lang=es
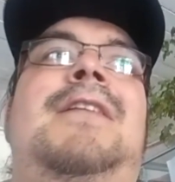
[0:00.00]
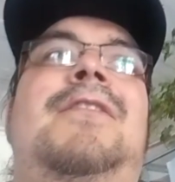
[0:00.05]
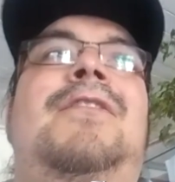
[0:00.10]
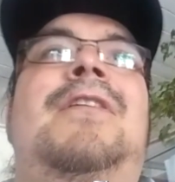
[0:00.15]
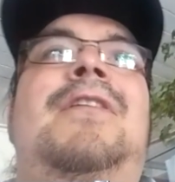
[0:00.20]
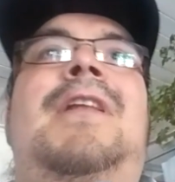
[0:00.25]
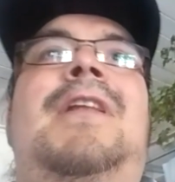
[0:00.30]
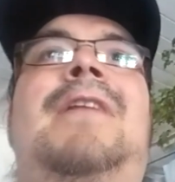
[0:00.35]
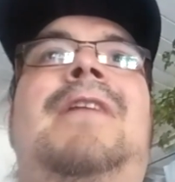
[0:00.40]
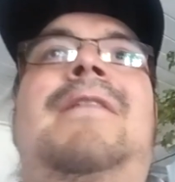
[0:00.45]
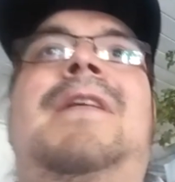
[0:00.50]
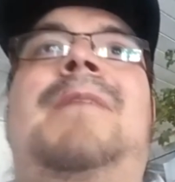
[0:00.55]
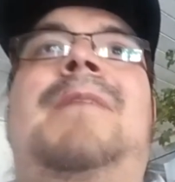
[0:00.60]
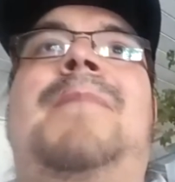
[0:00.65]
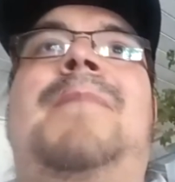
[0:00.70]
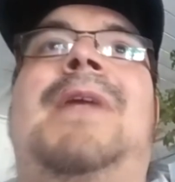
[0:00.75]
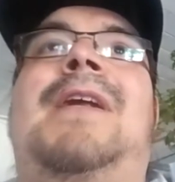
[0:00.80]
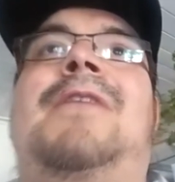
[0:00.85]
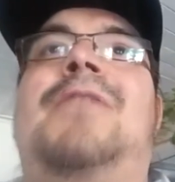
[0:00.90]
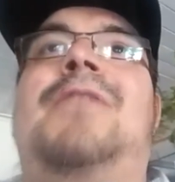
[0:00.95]
delivery
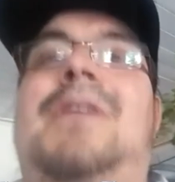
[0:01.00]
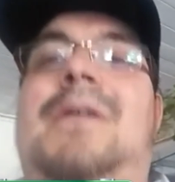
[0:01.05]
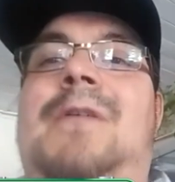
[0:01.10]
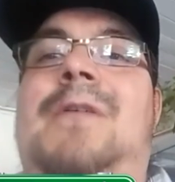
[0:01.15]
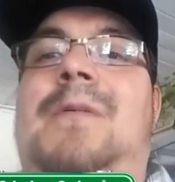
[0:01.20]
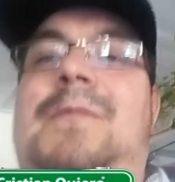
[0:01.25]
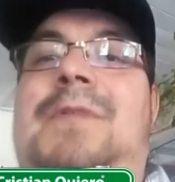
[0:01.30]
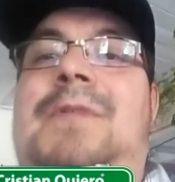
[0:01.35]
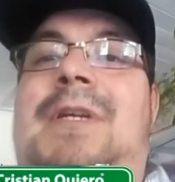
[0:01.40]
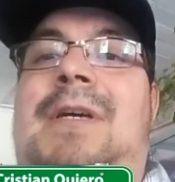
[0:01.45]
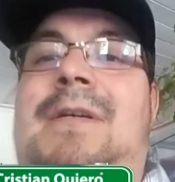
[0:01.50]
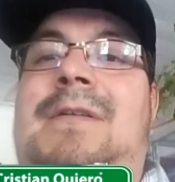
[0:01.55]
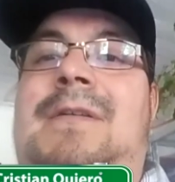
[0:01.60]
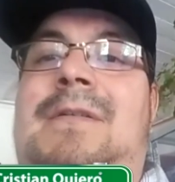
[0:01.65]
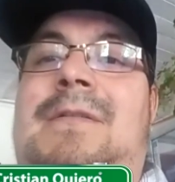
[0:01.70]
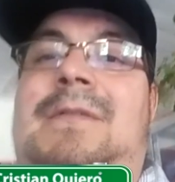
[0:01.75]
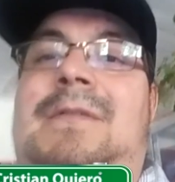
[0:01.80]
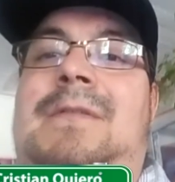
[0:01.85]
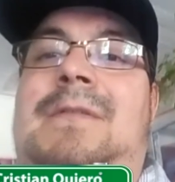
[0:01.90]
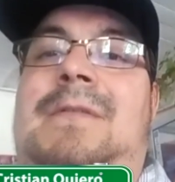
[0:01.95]
para otras comunas.
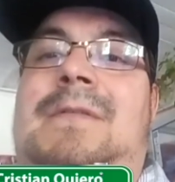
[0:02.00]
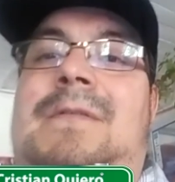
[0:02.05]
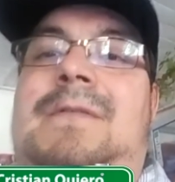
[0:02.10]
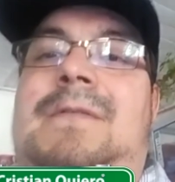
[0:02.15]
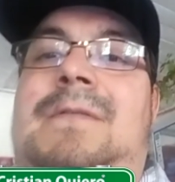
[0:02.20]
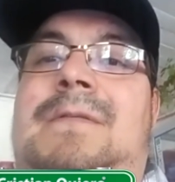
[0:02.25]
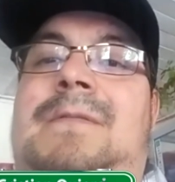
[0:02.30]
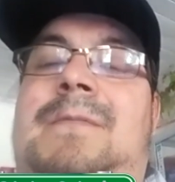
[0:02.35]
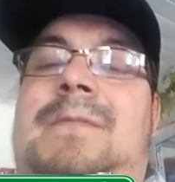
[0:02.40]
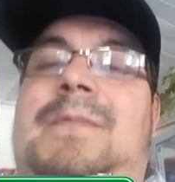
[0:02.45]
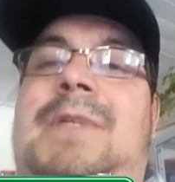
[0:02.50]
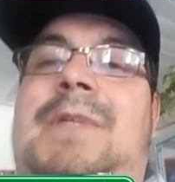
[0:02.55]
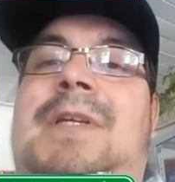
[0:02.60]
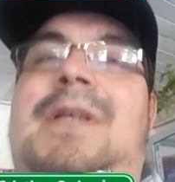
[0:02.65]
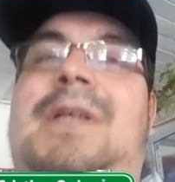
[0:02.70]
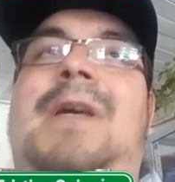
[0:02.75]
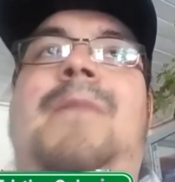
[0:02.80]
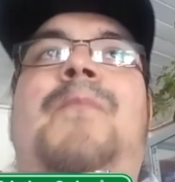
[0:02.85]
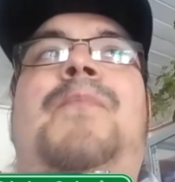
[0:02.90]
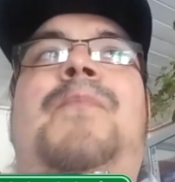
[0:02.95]
Por
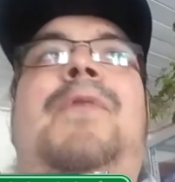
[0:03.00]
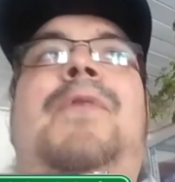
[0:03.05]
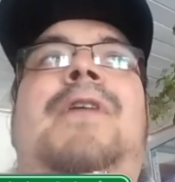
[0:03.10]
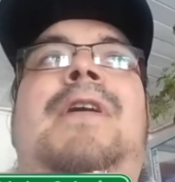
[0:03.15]
ejemplo,